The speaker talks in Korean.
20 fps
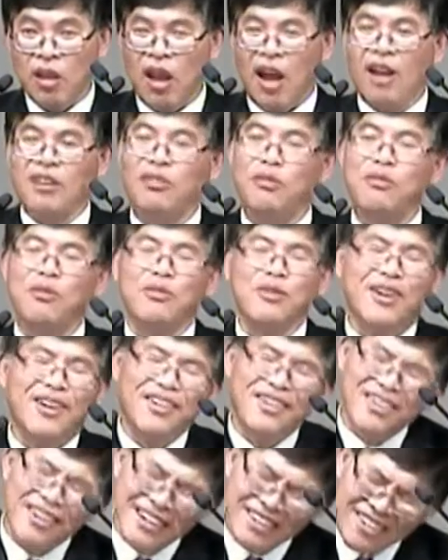아 성격상
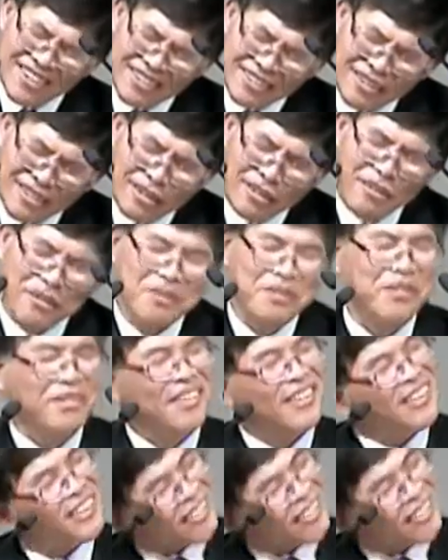아, 안녕하세요.